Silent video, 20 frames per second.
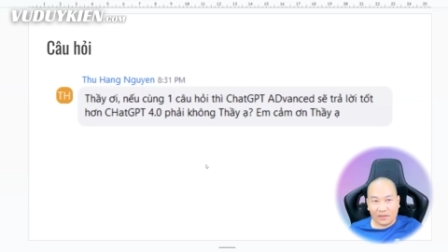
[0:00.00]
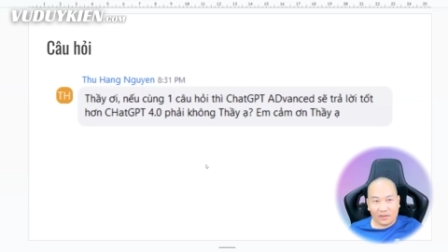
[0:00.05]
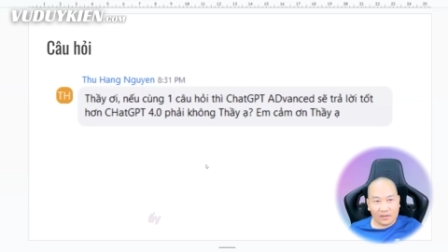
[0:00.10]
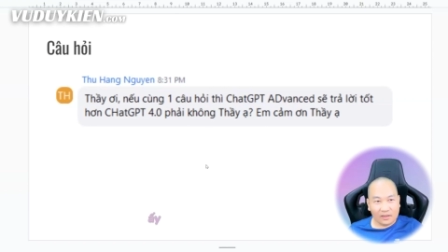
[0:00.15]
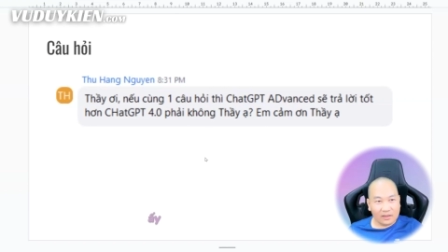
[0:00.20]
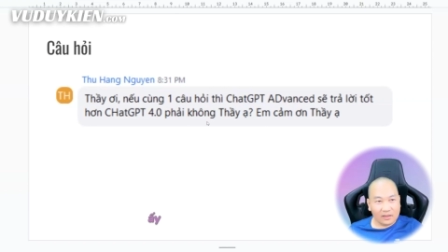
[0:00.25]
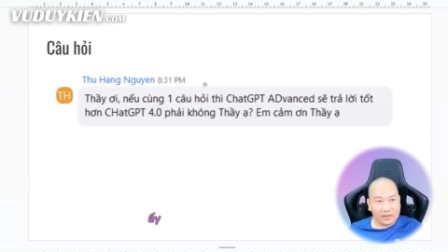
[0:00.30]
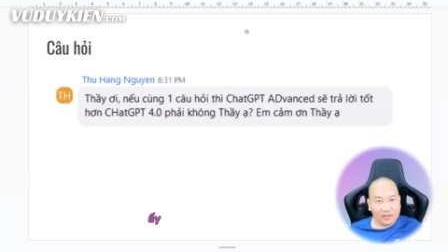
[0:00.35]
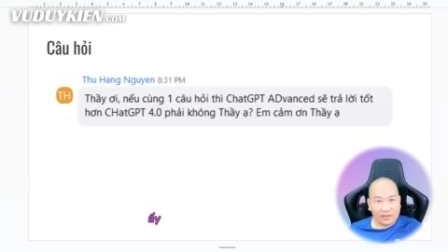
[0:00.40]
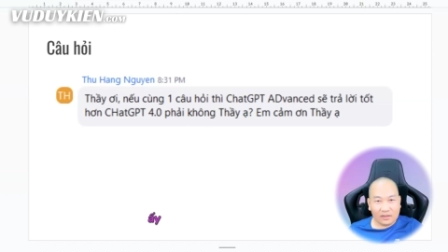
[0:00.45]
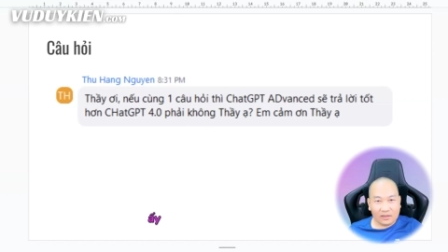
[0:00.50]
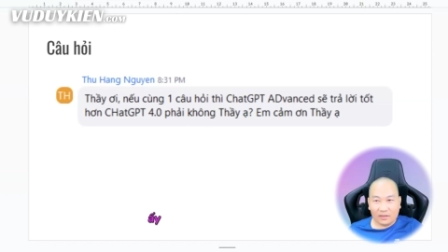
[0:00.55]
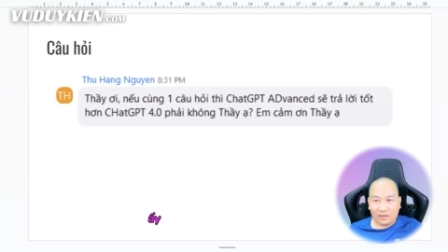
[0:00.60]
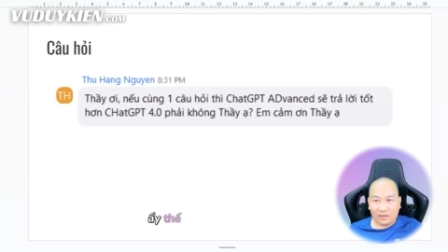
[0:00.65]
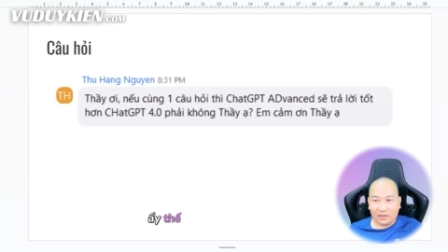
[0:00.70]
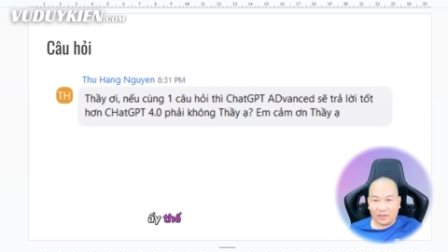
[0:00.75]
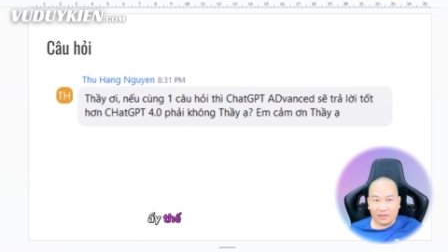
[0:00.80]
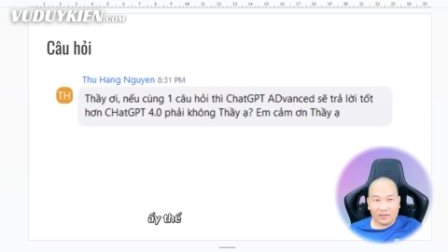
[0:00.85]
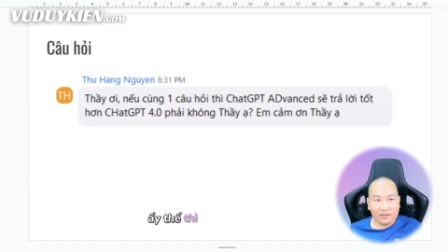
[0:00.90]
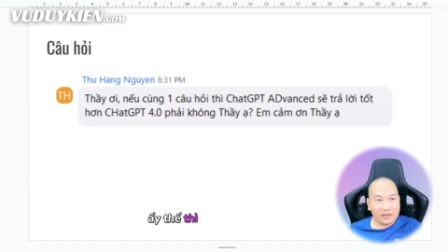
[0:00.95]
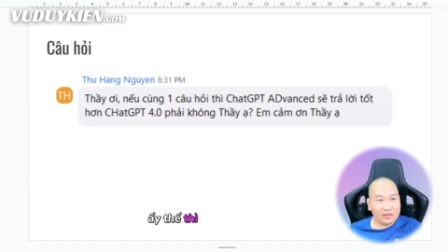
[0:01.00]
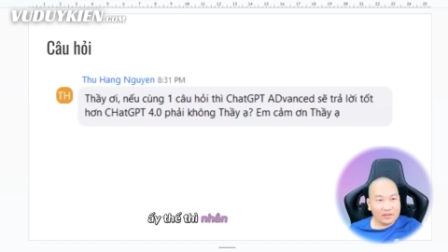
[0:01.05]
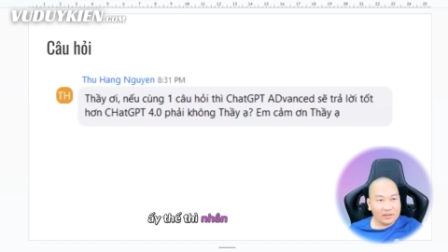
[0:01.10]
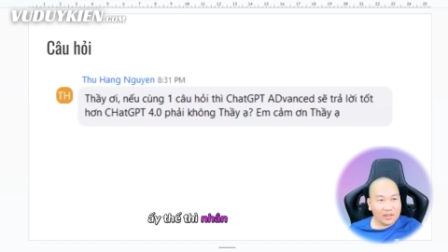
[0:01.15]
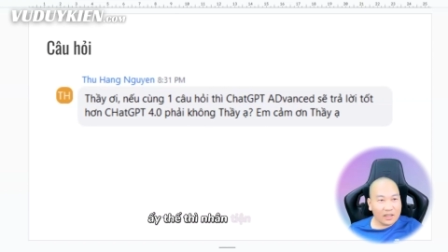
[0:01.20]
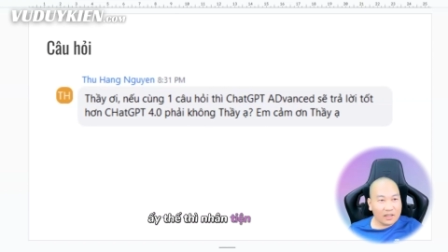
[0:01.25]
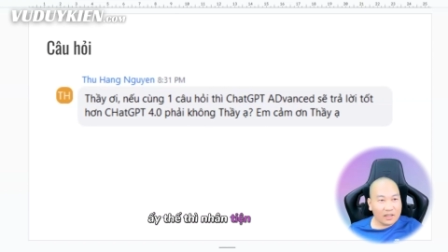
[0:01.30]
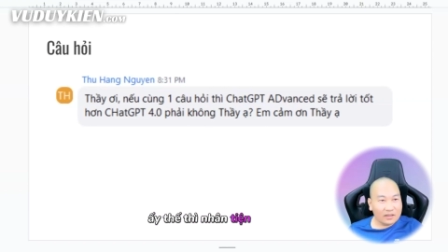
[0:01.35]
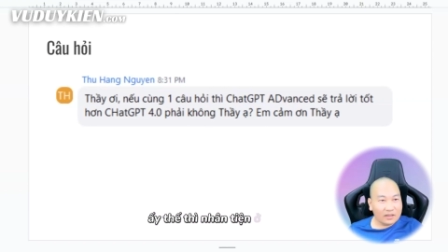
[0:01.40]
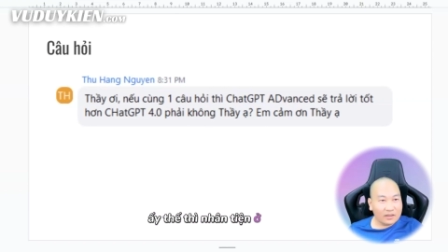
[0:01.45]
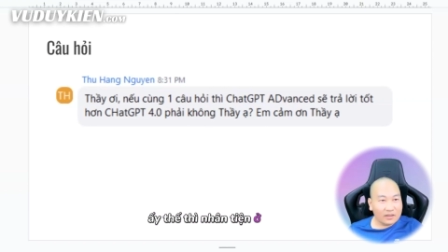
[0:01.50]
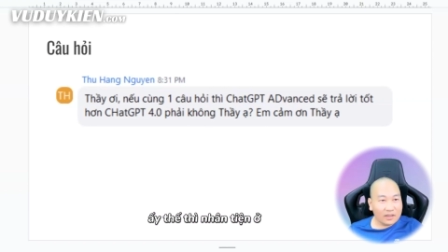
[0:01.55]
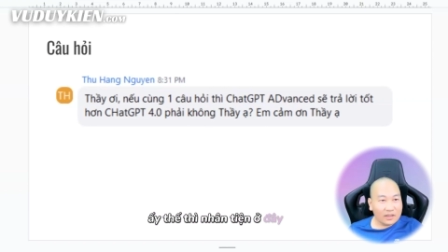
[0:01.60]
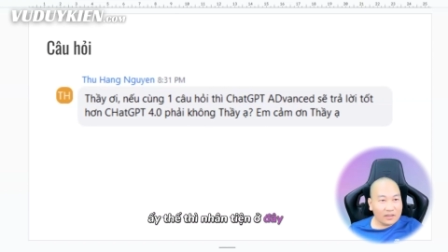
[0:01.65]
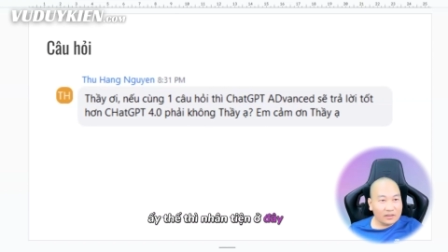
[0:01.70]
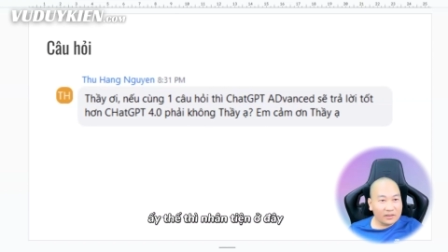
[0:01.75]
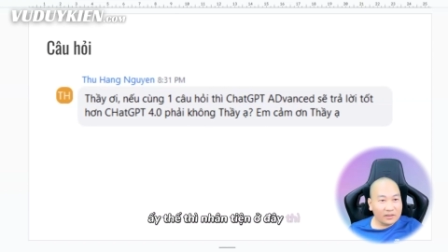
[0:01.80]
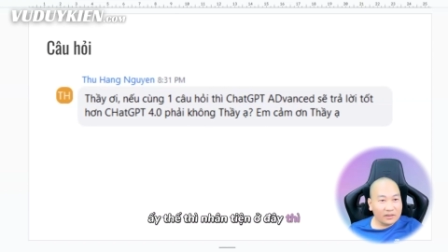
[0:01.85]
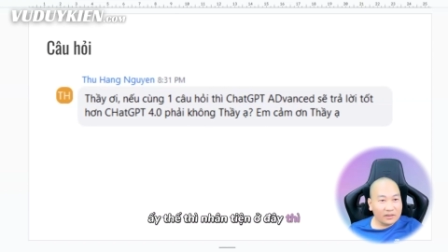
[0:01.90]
Đấy. Thế thì nhân tiện ở đây